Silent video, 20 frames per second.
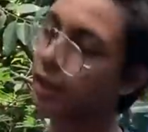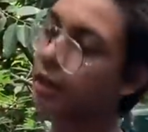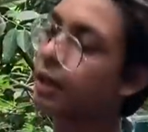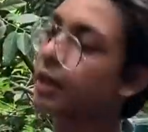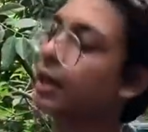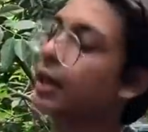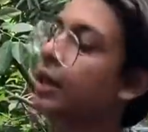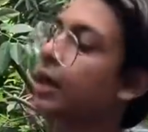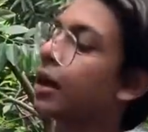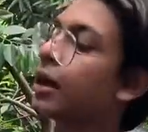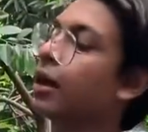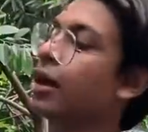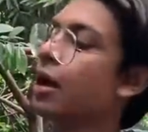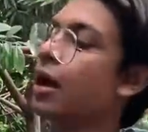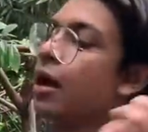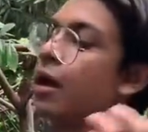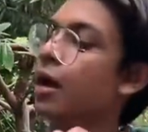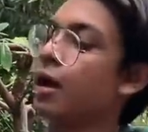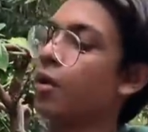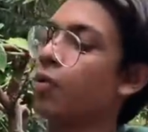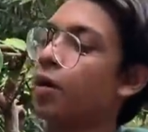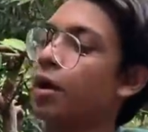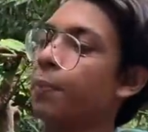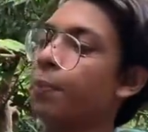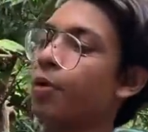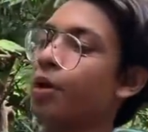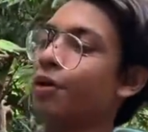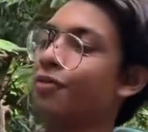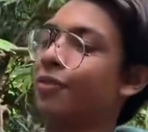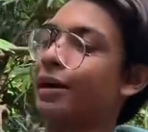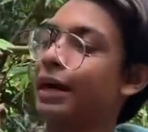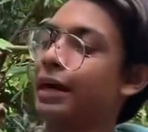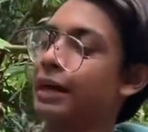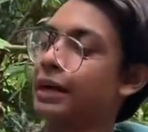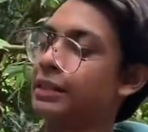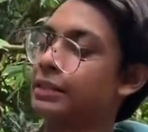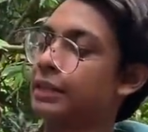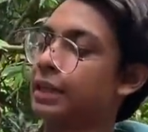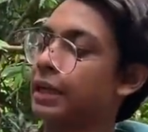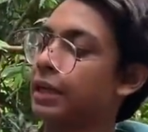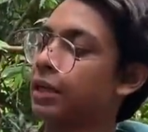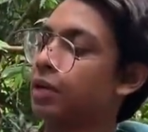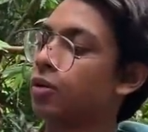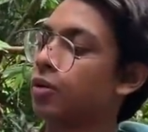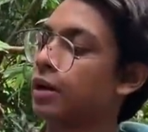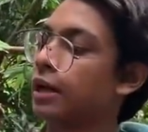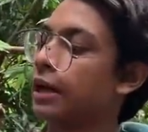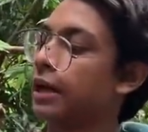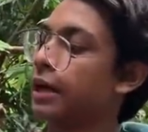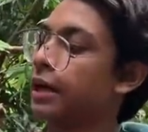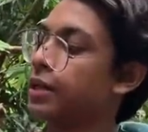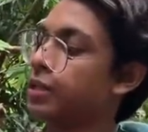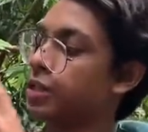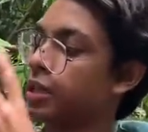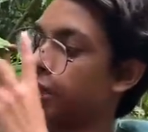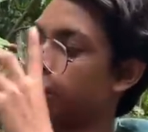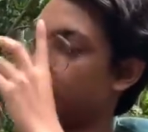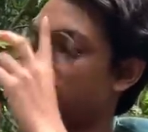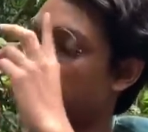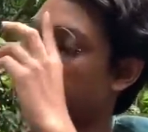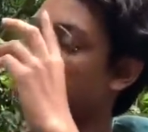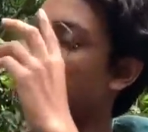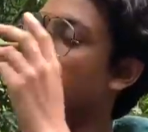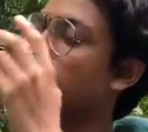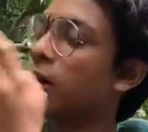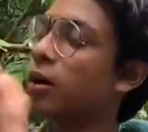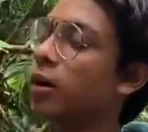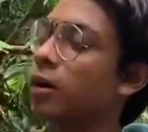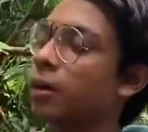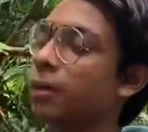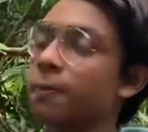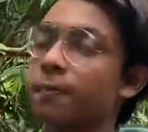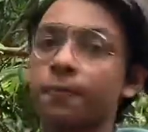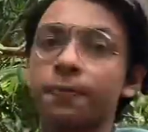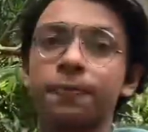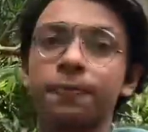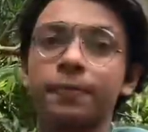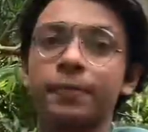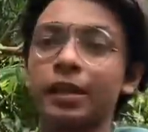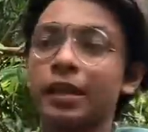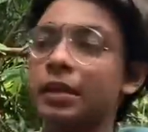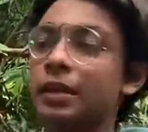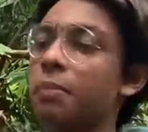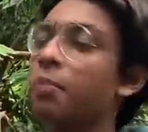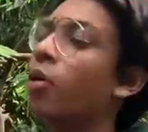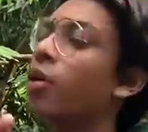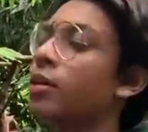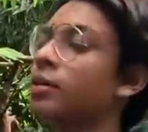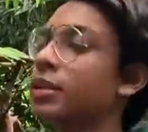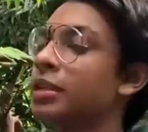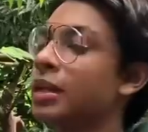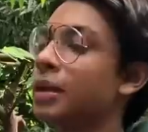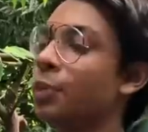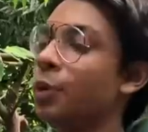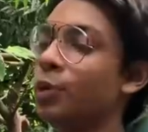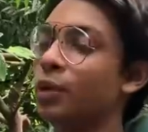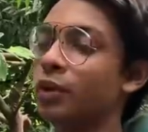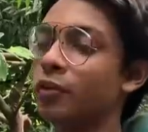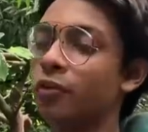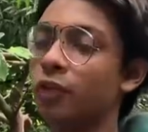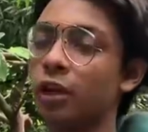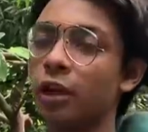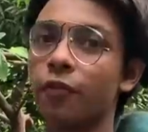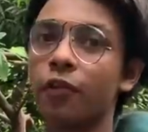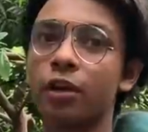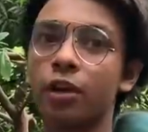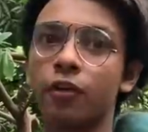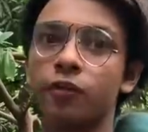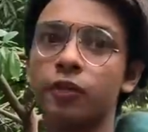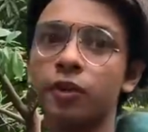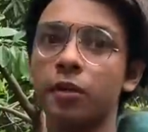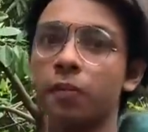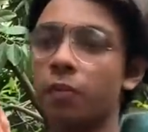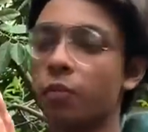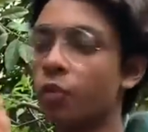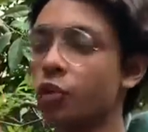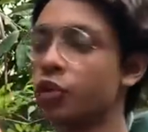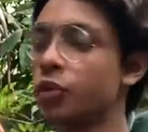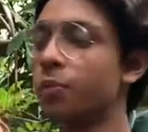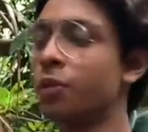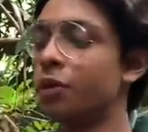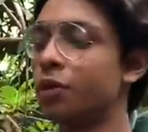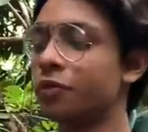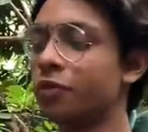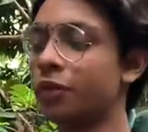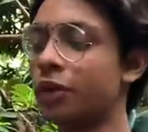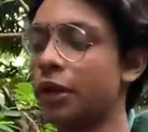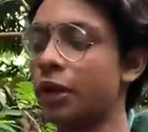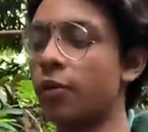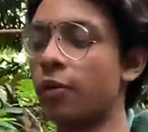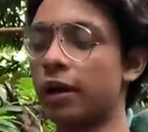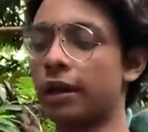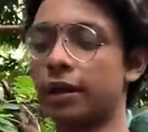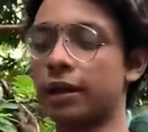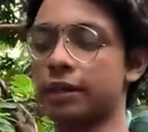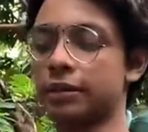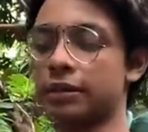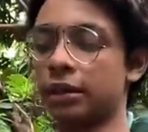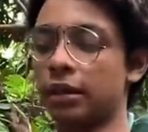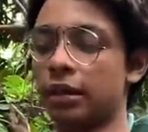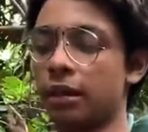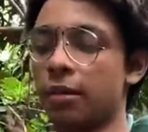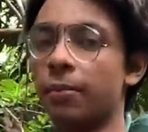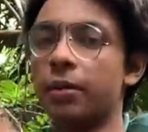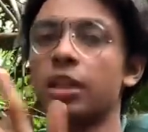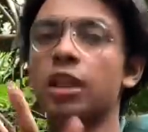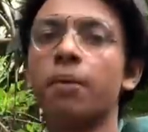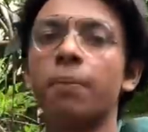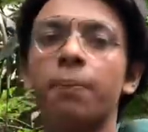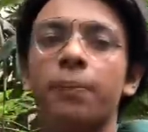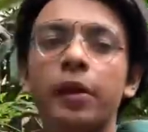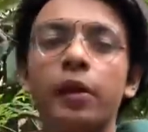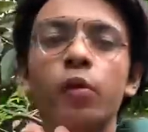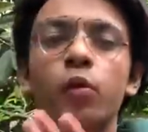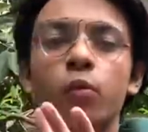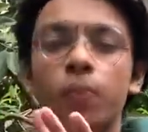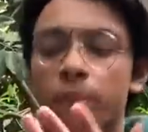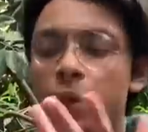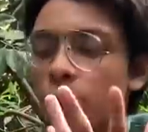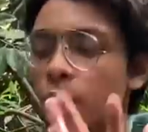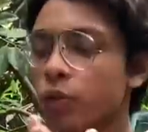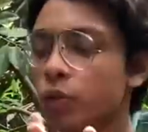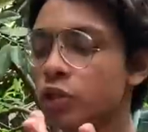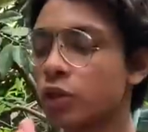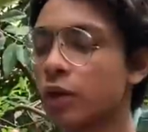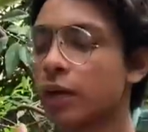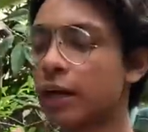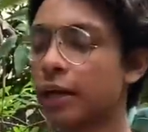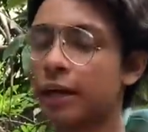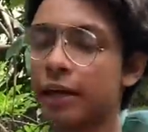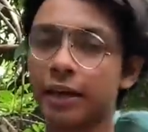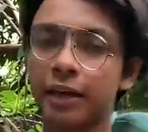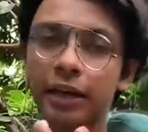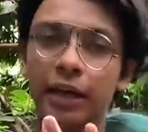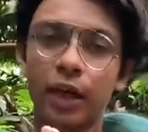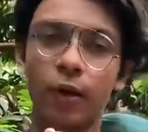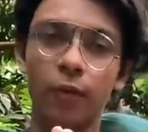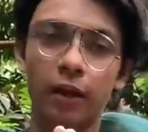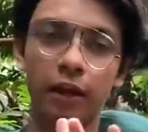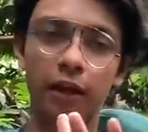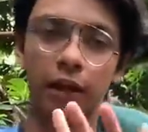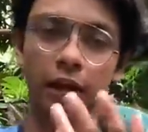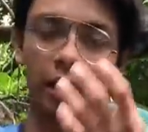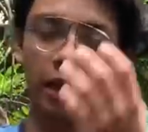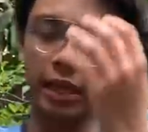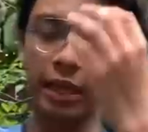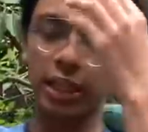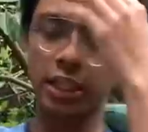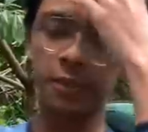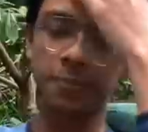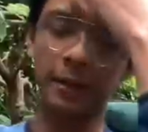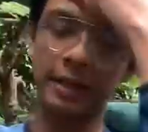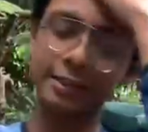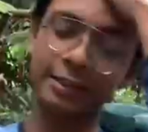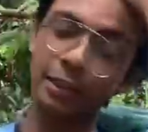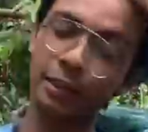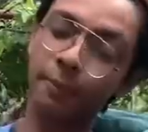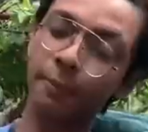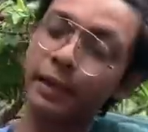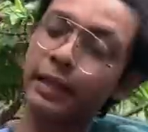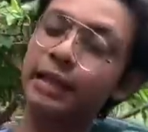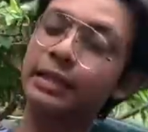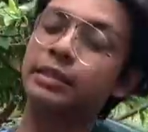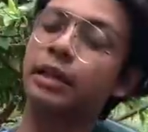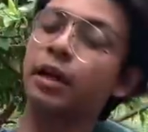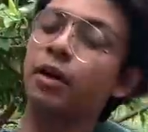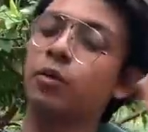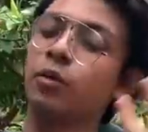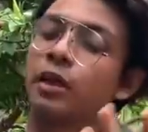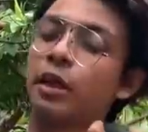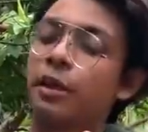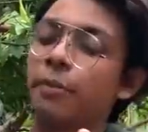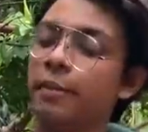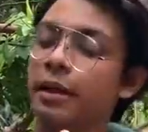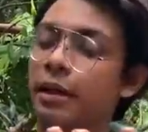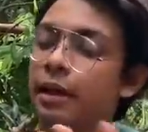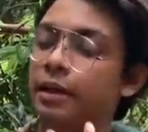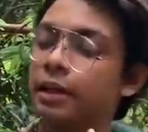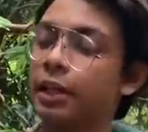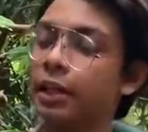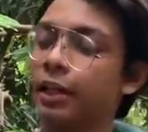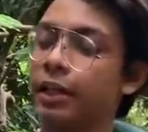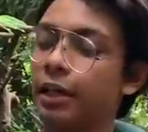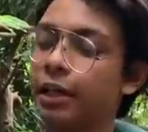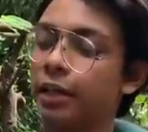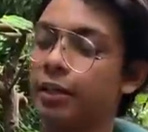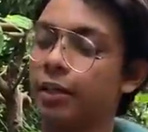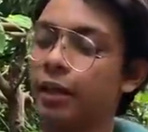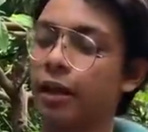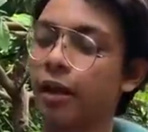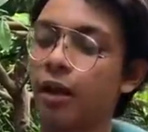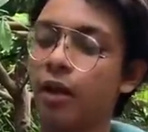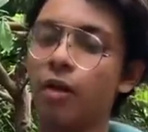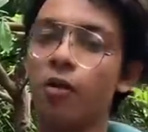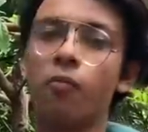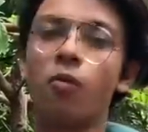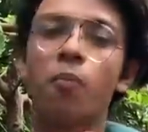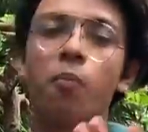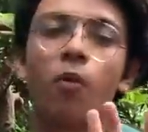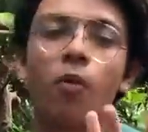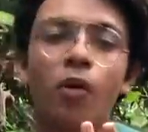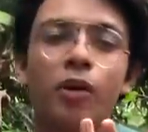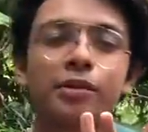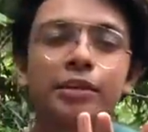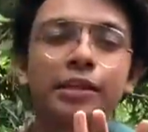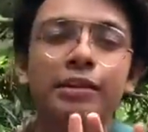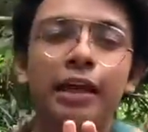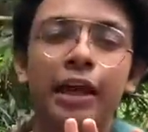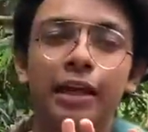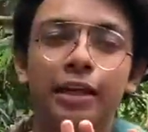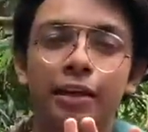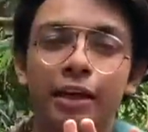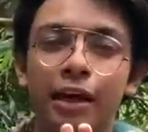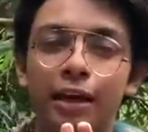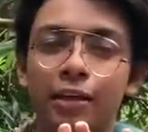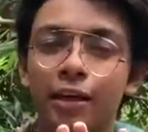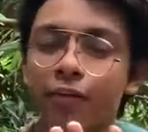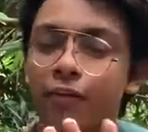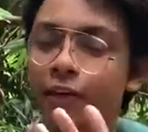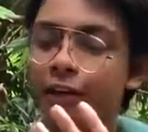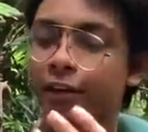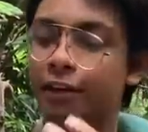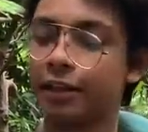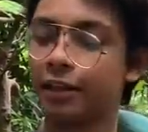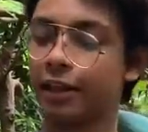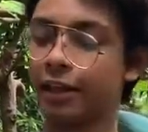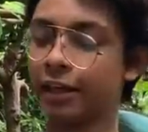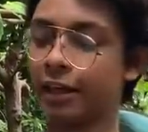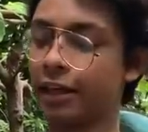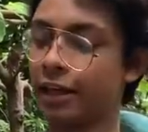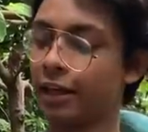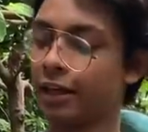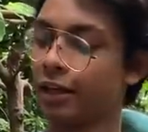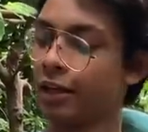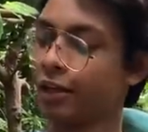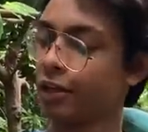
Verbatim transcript: ठीक है 1.5 पॉइंट ईयर्स के ये लोग का एज है और बहुत ज़्यादा ब्यूटीफुल है वन ऑफ दी मोस्ट ब्यूटीफुल इगवाना मतलब ब्लू ब्लू जो कलर है ना इगवाना का एक स्पेशल प्लेस है उनकी मेरे दिल के अंदर वो बहुत ज़्यादा अट्रैक्टिव लगते हैं